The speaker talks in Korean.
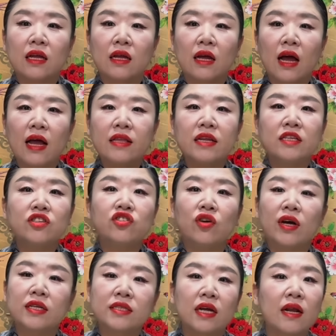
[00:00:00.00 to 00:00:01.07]
하늘에서
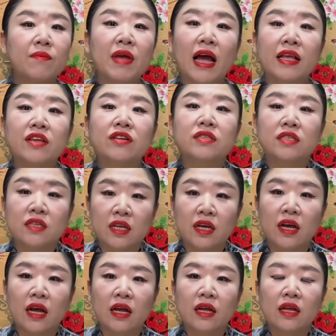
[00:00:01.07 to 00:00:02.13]
정한 사람이
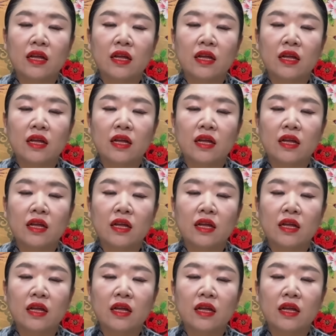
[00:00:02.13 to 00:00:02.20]
아니었으니까.